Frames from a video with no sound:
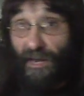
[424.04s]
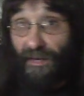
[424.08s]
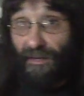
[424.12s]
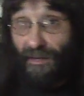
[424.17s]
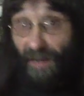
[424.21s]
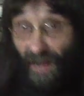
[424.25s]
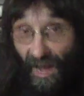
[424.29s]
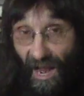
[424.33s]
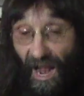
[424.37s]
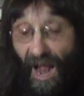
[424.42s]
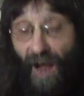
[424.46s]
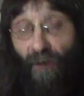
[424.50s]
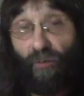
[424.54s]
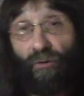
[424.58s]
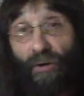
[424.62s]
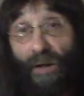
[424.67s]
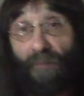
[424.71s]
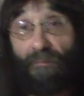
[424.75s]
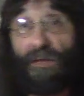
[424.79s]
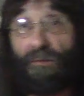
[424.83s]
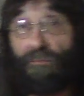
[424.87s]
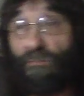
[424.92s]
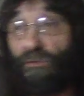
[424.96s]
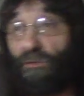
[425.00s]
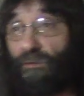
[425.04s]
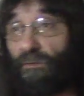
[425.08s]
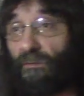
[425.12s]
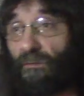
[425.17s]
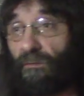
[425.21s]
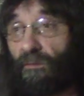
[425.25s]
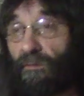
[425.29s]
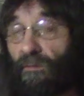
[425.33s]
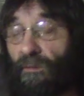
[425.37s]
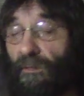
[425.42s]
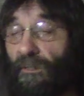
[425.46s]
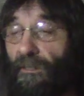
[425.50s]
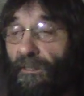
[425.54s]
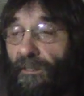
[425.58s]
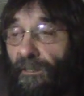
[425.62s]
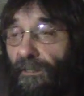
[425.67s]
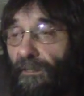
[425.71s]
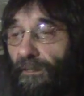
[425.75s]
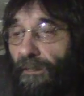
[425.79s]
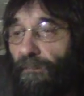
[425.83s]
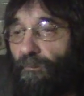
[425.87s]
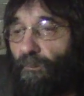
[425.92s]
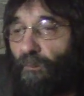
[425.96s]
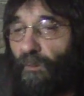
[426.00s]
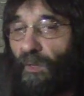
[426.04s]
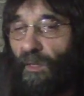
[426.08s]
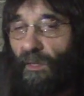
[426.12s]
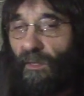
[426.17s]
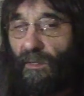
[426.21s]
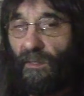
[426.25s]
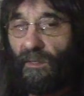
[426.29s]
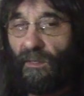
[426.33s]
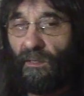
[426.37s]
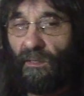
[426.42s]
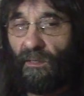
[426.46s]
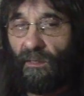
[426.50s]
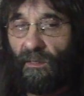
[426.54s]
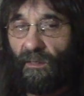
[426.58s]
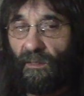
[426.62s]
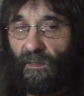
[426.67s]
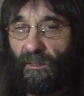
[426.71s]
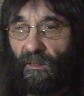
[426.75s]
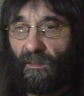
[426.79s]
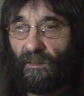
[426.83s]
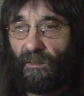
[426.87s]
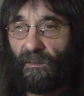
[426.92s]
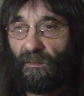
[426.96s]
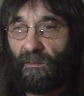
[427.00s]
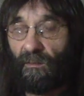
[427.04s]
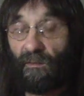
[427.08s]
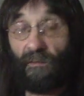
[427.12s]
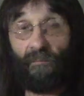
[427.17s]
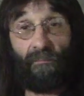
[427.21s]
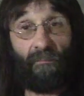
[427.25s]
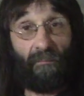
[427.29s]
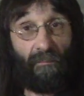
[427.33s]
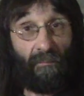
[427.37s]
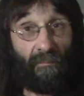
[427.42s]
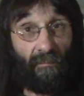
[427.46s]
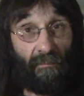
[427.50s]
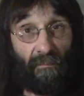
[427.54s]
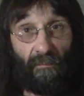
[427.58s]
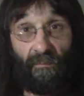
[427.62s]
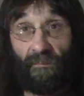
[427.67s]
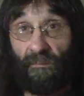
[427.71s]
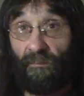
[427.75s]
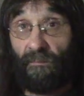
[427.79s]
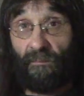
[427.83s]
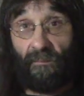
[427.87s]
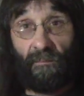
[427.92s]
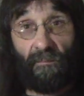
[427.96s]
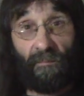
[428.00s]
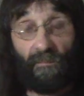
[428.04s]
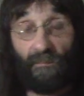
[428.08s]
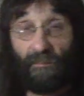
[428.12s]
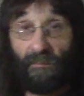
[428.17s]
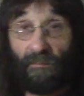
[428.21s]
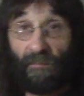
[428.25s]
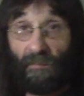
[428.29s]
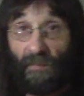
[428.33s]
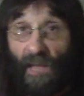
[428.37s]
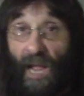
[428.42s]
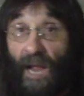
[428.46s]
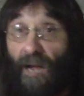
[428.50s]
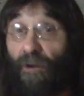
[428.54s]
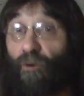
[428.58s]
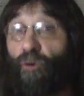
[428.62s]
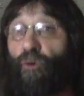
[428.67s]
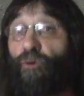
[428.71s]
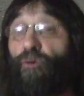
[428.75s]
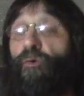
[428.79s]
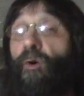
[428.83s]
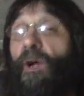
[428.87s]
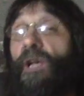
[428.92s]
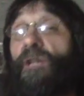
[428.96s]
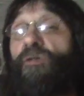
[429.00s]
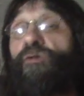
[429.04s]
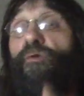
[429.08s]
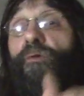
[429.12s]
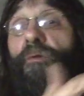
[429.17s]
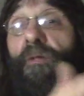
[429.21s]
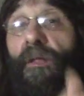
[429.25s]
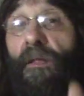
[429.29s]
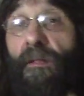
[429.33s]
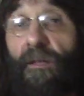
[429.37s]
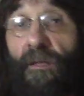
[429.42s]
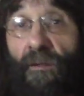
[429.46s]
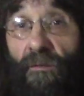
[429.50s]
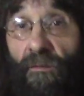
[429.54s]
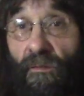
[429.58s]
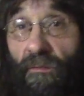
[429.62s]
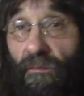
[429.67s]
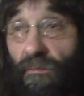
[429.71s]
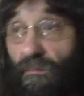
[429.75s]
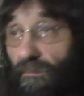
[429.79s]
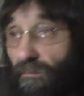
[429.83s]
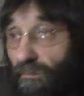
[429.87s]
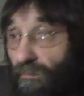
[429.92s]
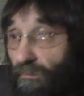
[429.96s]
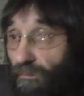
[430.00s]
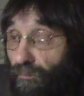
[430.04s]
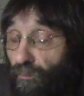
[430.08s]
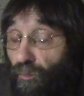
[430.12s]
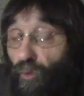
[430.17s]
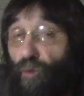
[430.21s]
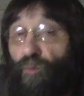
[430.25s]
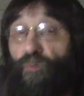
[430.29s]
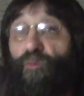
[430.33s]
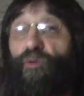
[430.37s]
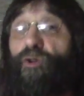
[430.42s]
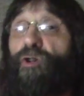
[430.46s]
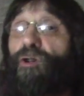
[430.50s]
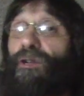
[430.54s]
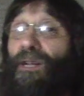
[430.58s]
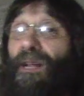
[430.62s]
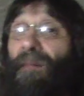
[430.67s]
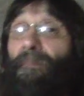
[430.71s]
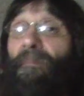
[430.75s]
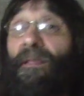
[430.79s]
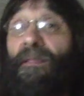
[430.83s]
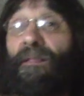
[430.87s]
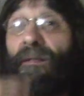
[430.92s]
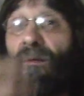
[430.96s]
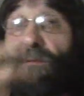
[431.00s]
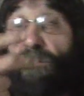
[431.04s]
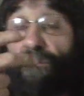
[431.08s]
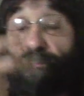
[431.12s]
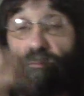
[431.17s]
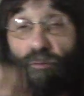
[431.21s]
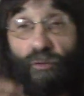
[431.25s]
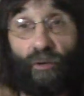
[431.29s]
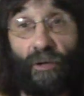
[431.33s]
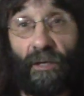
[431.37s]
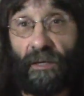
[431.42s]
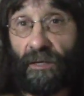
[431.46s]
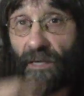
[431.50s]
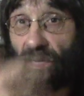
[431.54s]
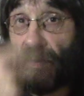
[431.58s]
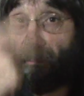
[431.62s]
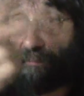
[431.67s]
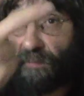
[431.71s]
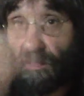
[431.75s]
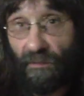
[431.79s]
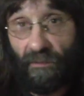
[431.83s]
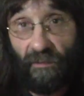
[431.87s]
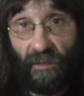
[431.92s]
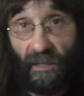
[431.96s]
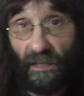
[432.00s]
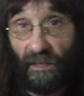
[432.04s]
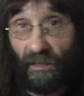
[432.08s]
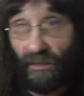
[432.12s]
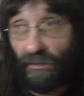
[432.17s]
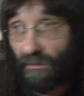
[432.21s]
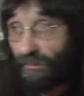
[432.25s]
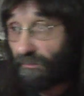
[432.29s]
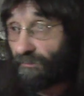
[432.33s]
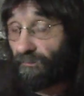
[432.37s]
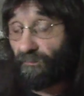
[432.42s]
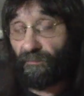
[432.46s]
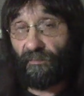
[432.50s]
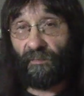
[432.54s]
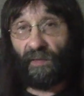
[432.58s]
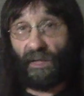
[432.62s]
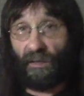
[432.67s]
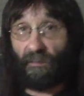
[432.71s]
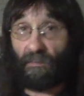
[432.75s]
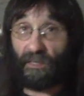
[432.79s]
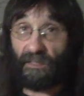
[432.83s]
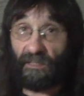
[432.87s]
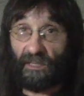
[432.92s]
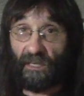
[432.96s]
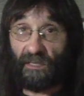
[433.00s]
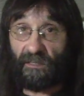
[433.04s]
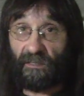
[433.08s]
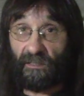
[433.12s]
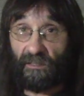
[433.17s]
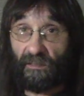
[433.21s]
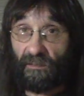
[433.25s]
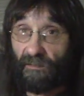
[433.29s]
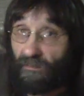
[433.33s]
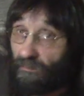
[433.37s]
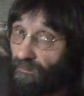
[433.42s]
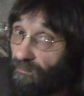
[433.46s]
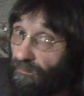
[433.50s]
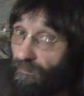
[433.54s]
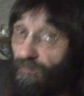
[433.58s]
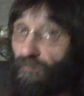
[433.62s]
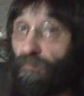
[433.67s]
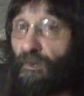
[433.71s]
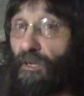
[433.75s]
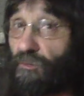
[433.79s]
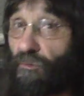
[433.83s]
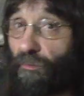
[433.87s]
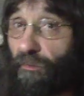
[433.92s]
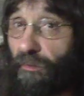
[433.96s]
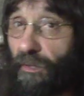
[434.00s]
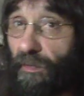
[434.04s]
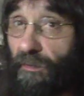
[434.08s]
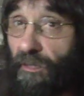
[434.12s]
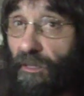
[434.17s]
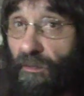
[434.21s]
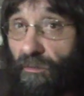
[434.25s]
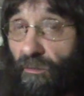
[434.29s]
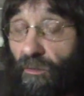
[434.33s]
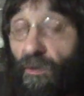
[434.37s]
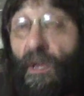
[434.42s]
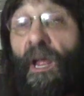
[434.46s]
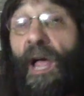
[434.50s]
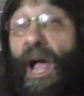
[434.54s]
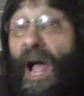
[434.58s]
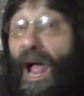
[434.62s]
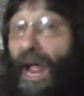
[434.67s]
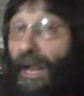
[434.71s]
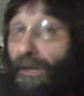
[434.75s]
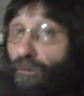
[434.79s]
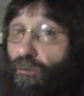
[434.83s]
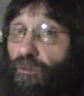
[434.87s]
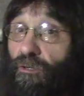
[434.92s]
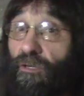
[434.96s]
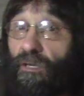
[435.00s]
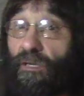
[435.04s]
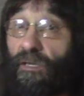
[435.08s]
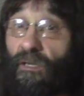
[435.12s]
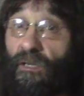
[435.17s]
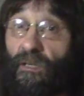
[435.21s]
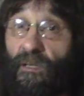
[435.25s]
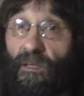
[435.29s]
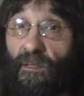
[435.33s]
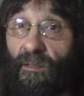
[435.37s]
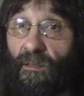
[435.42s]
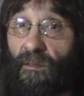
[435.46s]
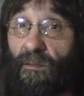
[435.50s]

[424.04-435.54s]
en ahora mismo y algo no ha sucedido, por muy, rápido, muy rápido que, vayas, no ha sucedido. A no ser